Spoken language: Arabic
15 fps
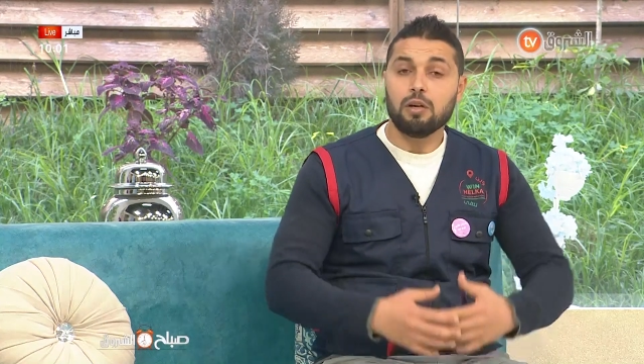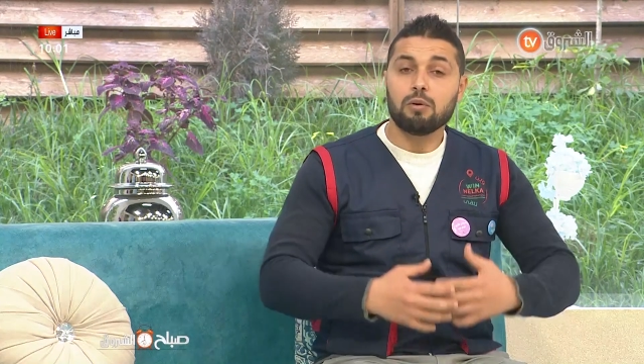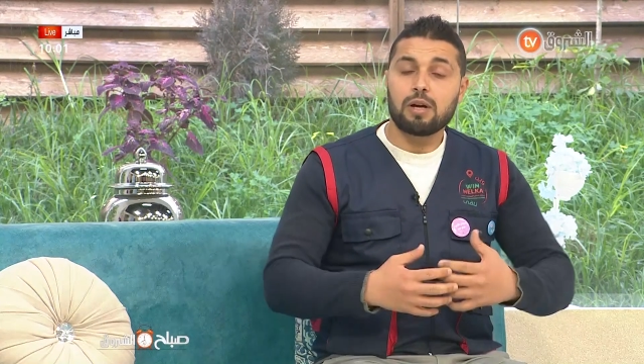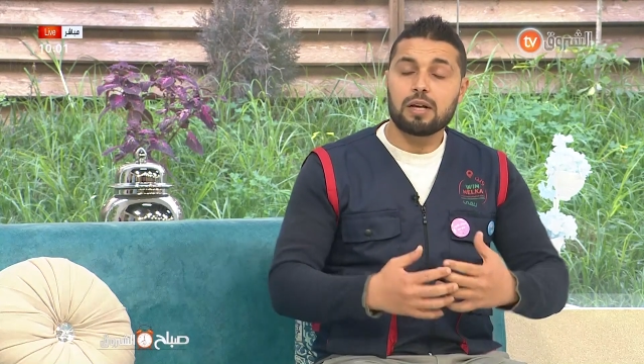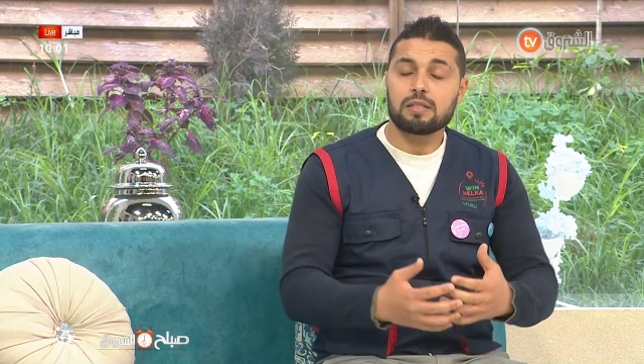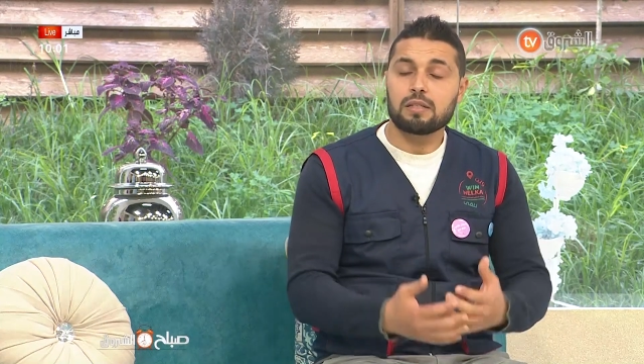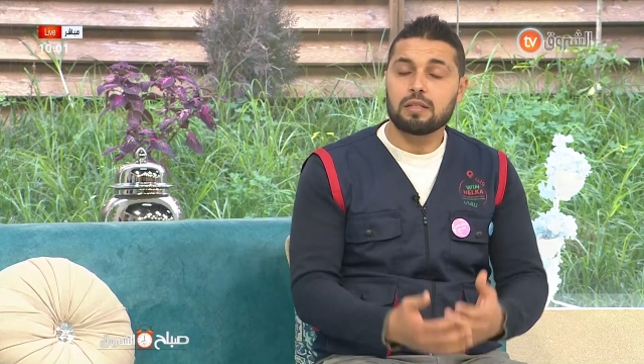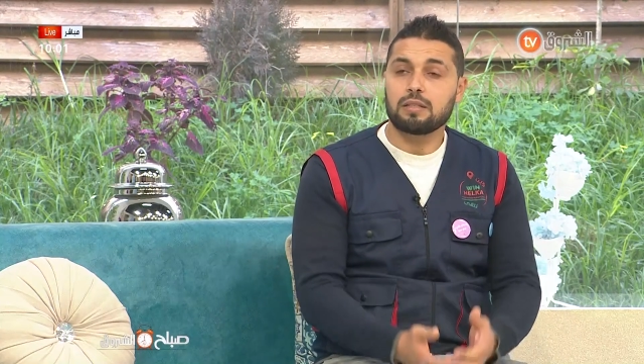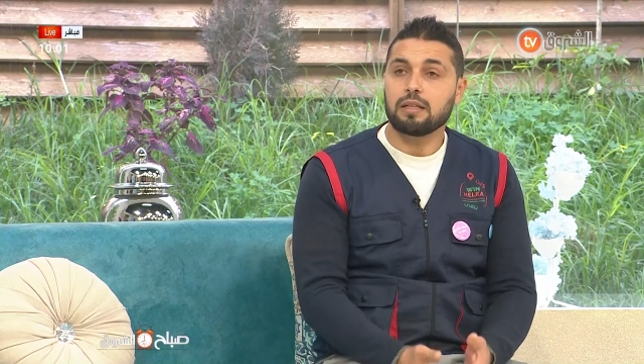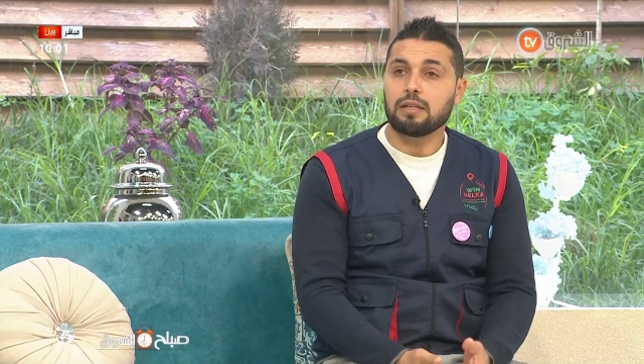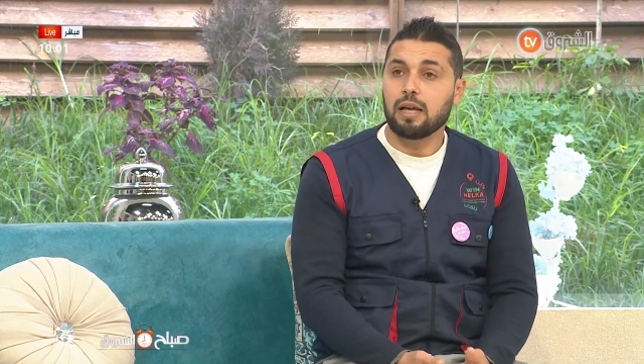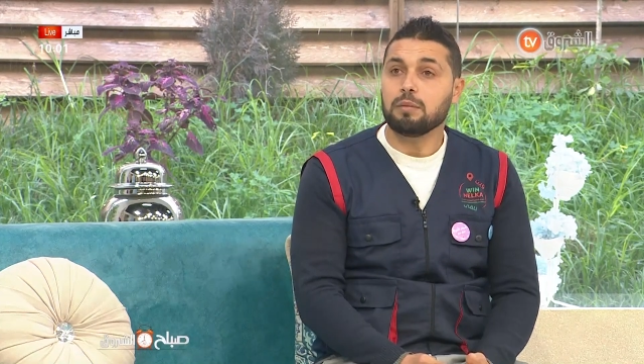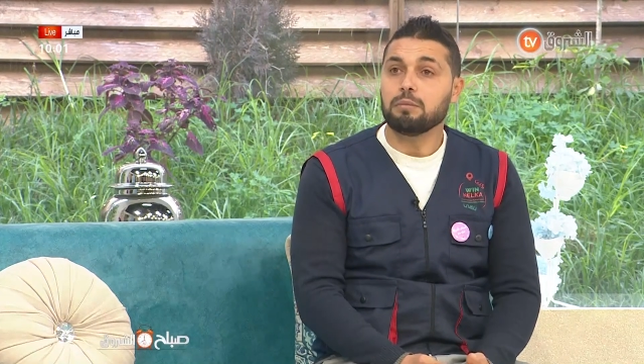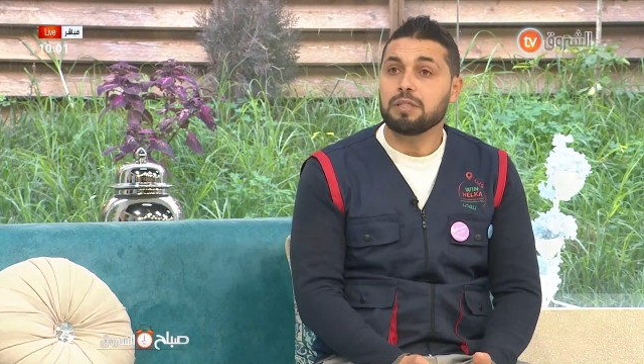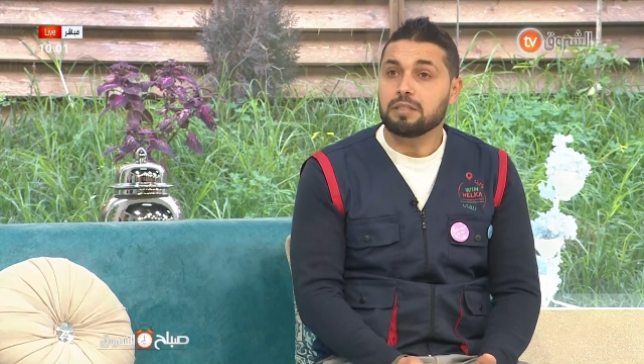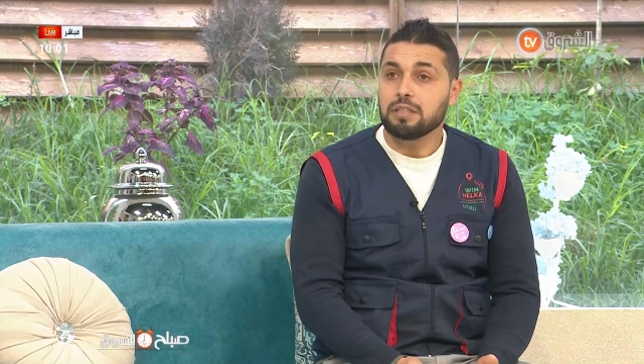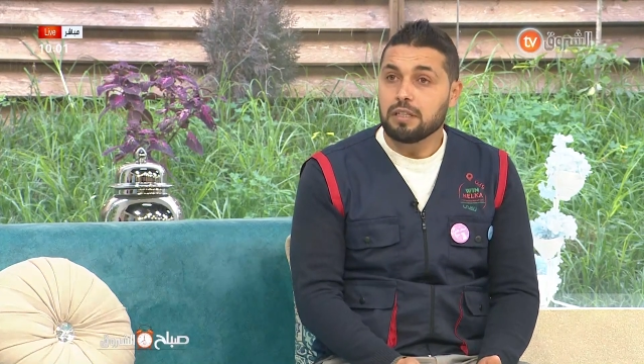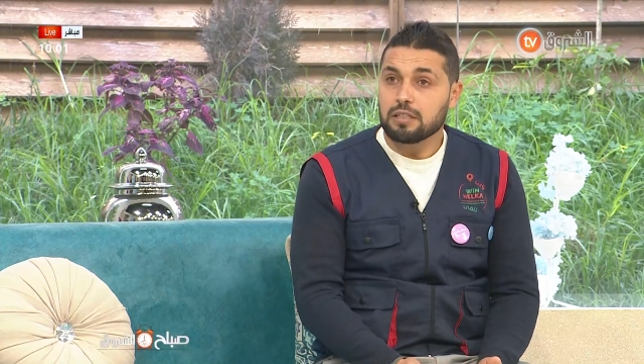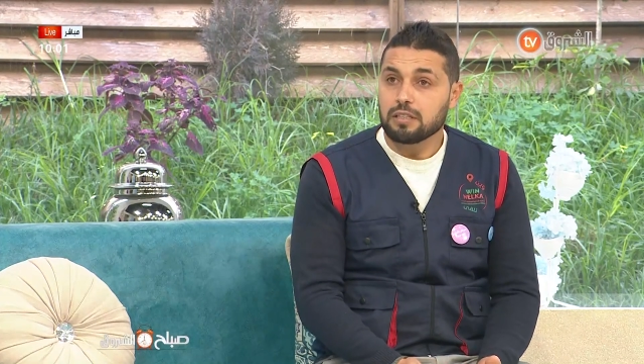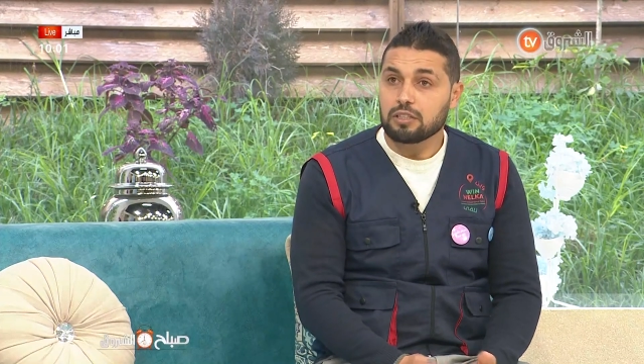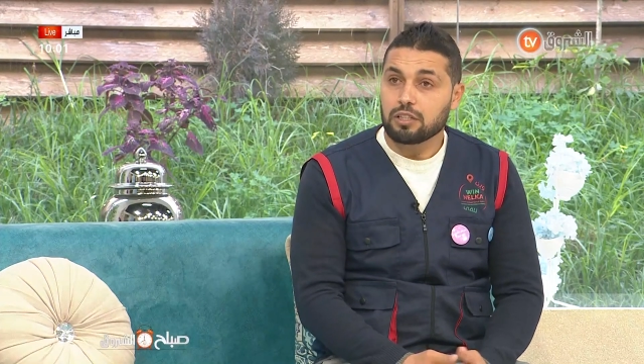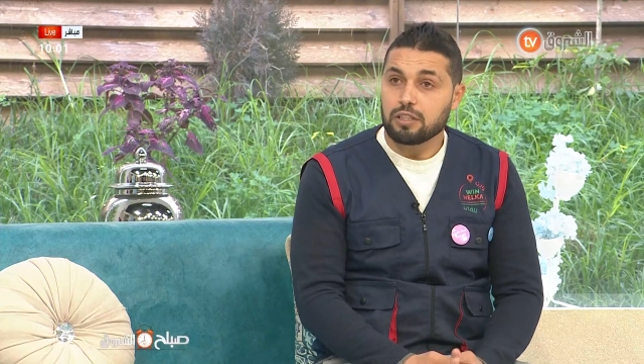وخاصة عبر
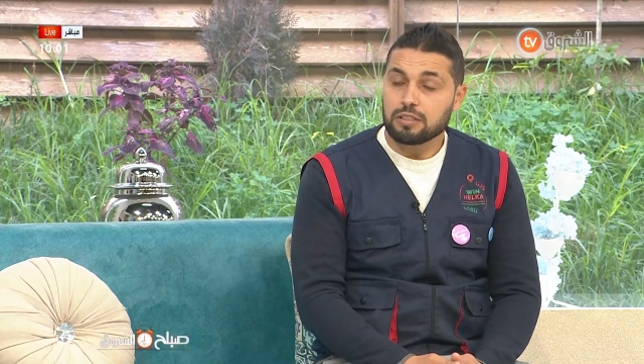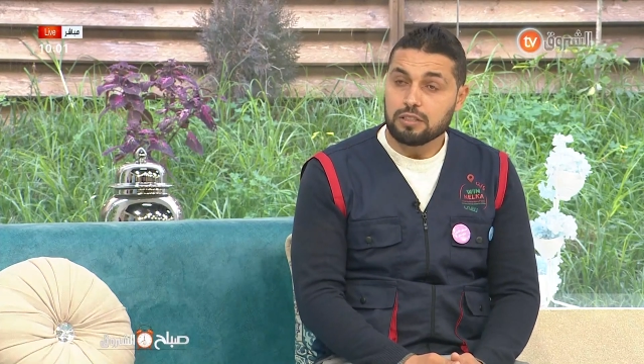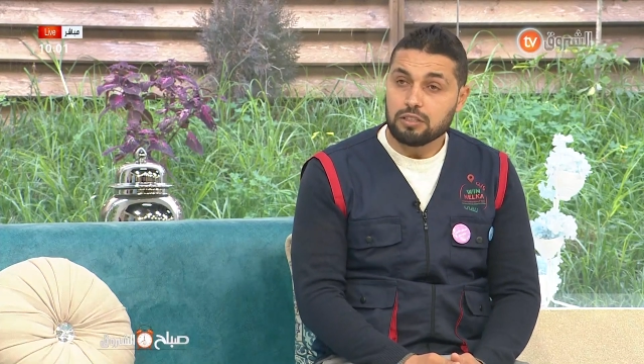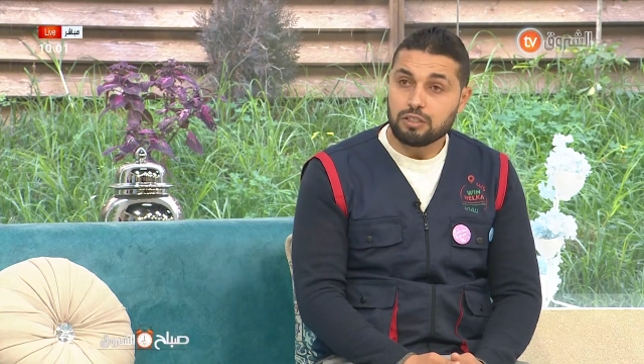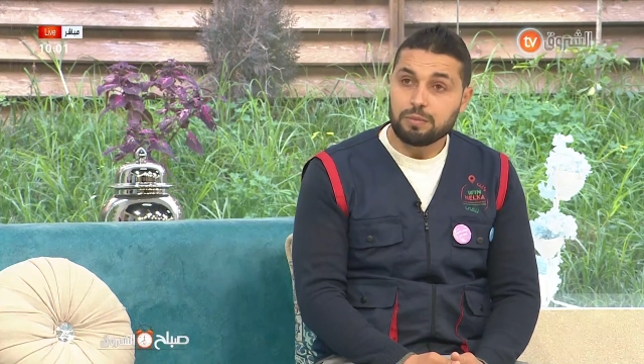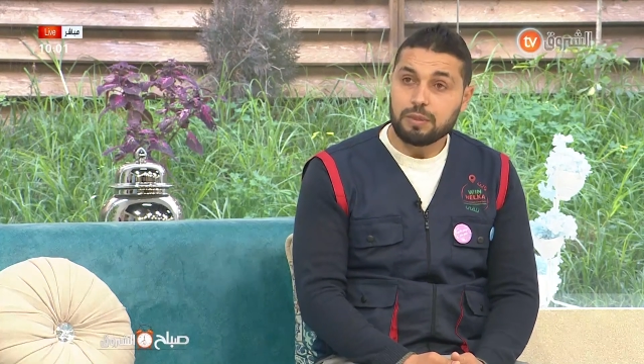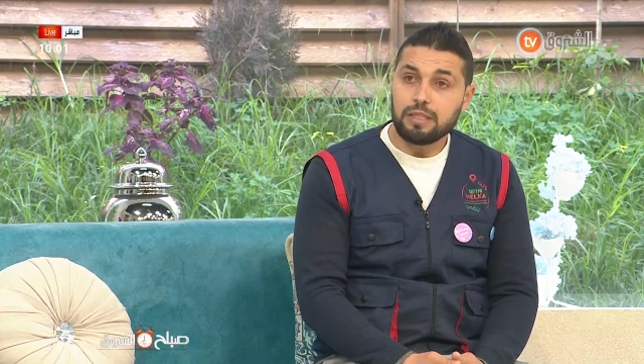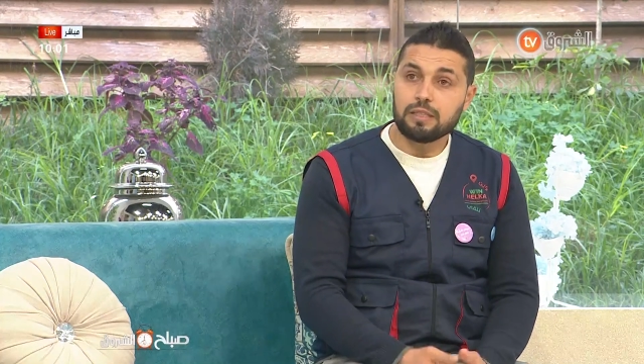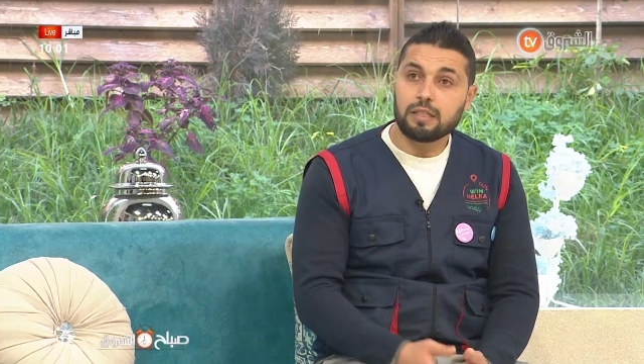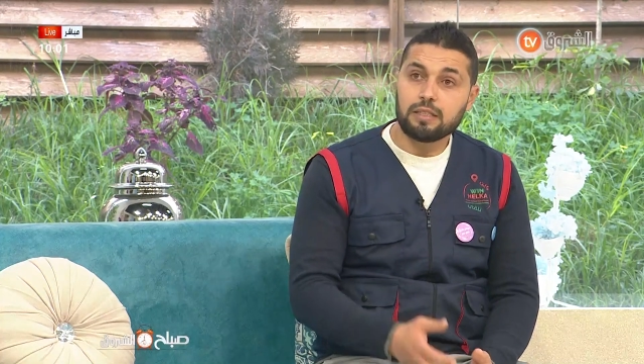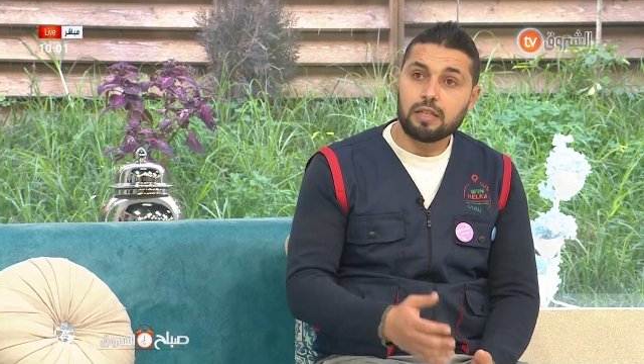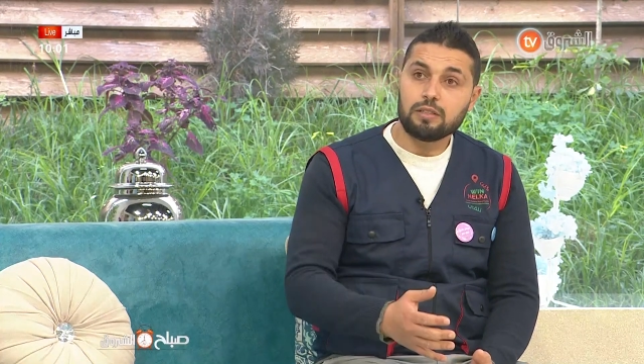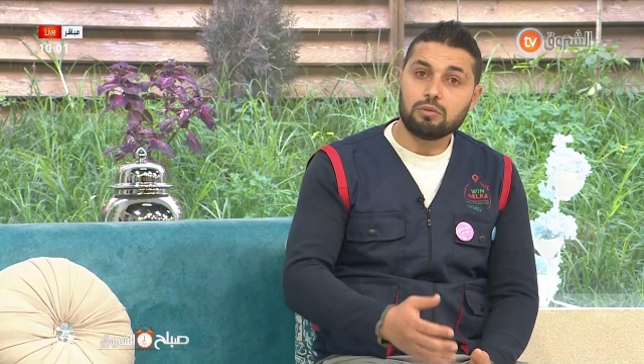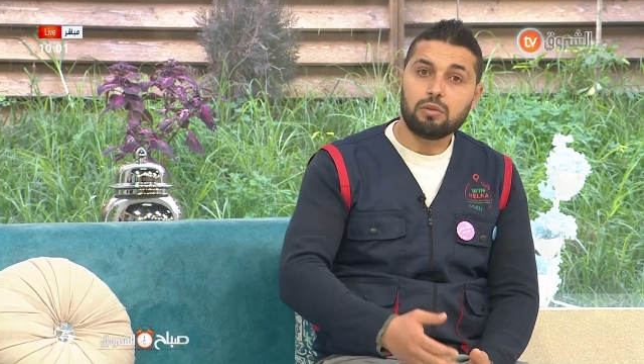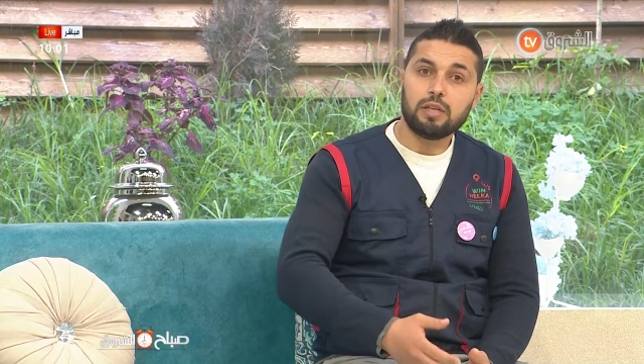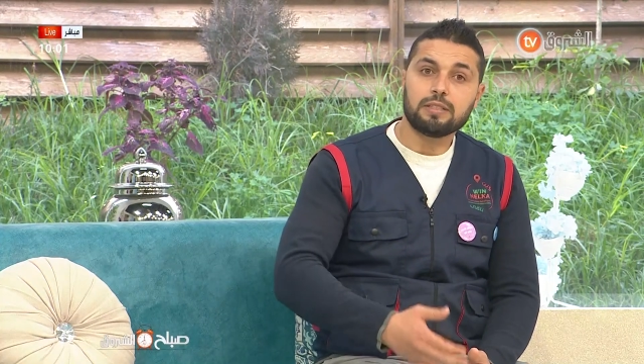نشاط الجمعية لأنه